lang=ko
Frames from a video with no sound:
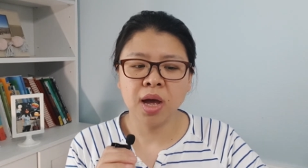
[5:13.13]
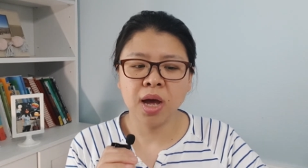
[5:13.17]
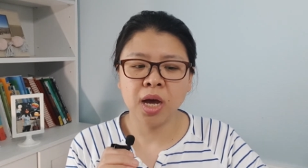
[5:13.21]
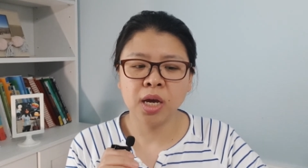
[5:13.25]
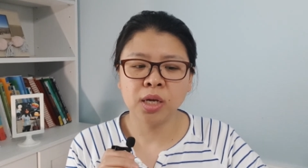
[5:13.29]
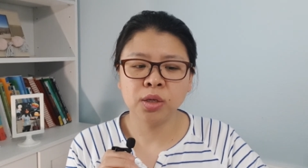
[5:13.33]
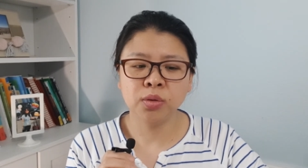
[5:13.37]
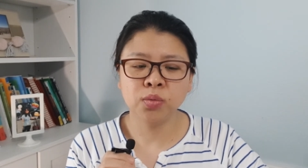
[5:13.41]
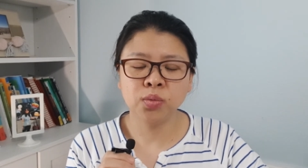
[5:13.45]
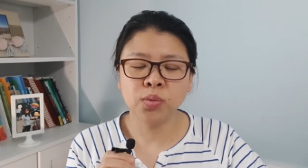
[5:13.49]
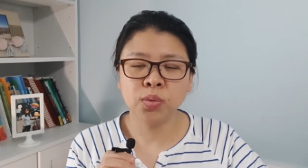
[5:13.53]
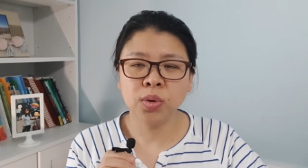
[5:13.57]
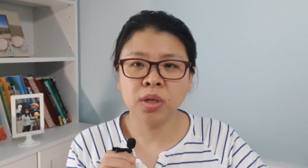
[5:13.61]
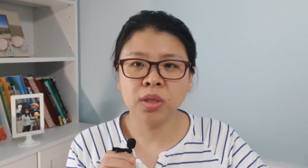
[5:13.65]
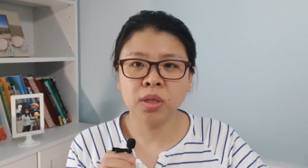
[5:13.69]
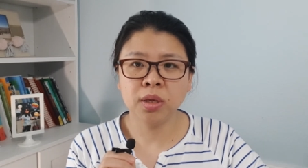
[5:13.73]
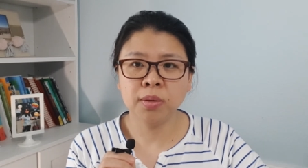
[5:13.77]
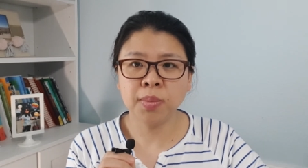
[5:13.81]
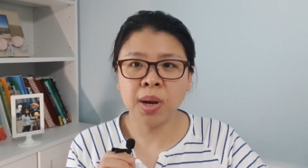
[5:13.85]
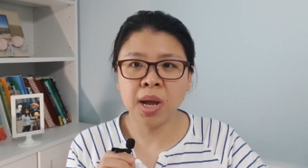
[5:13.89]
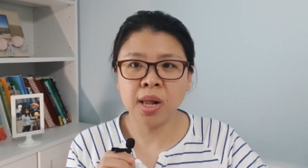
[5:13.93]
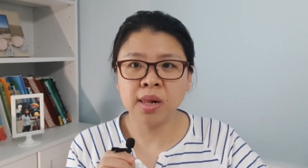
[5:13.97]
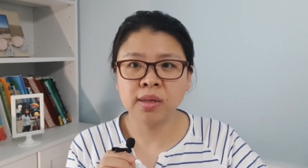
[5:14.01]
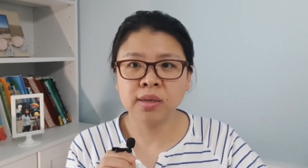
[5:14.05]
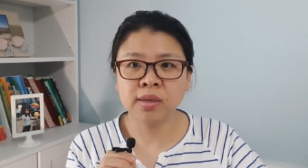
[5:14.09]
I-20
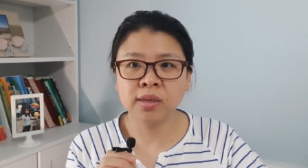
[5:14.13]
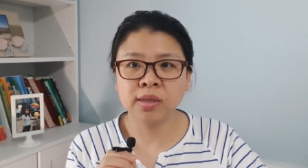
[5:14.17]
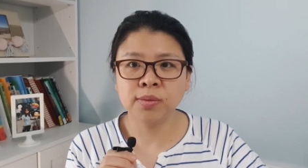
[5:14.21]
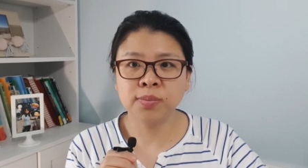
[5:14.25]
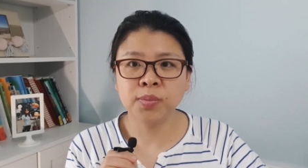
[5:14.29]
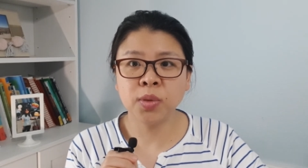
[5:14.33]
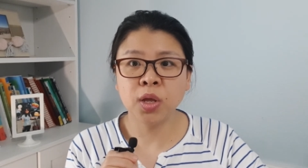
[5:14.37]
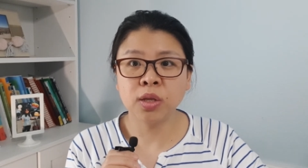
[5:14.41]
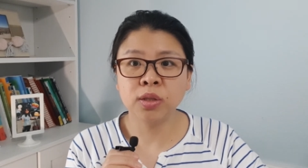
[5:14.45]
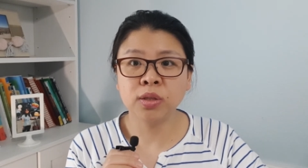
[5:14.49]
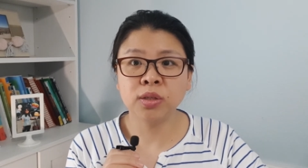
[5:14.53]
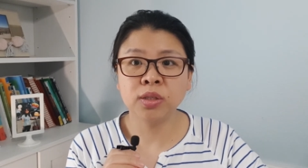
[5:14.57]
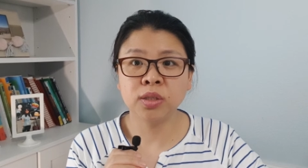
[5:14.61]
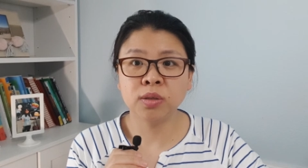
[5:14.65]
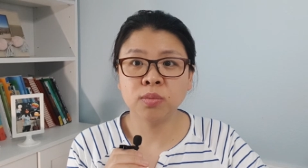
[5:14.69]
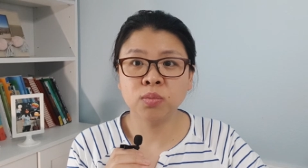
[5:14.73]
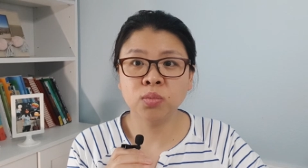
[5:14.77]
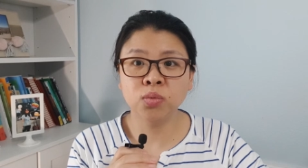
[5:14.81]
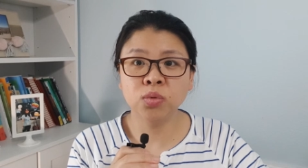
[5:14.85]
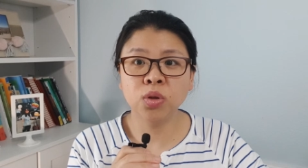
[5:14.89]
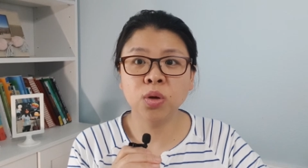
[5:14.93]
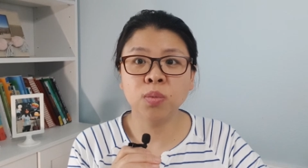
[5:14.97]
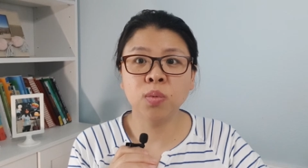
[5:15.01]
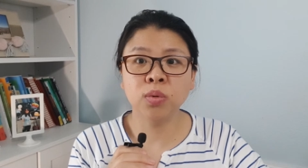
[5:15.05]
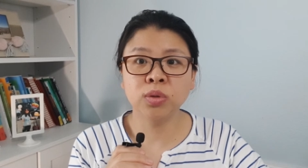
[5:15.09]
발급되는지
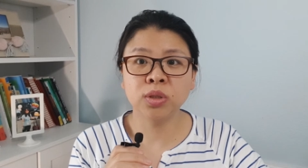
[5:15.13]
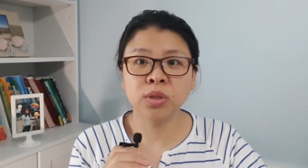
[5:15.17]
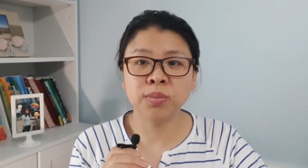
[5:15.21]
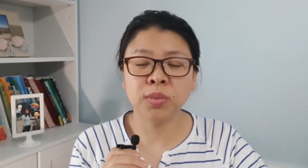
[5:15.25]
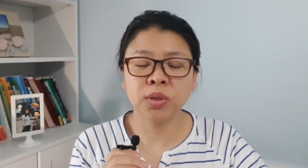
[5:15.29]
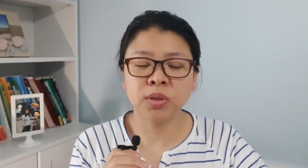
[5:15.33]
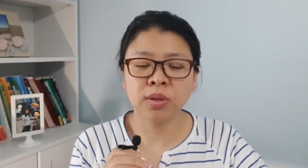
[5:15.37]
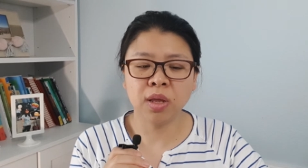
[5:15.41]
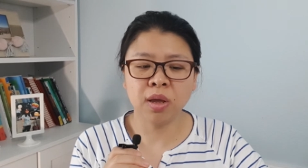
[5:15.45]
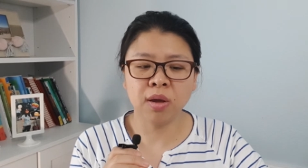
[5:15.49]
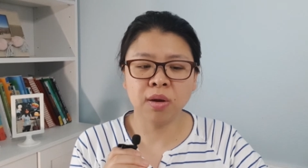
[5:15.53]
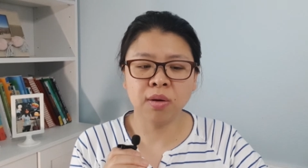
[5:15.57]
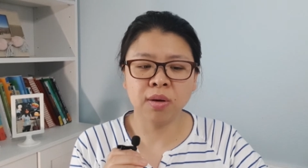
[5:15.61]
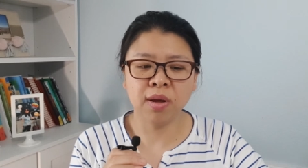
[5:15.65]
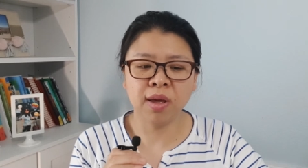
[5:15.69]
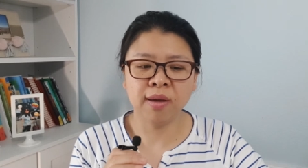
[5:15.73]
물어보시면 돼요.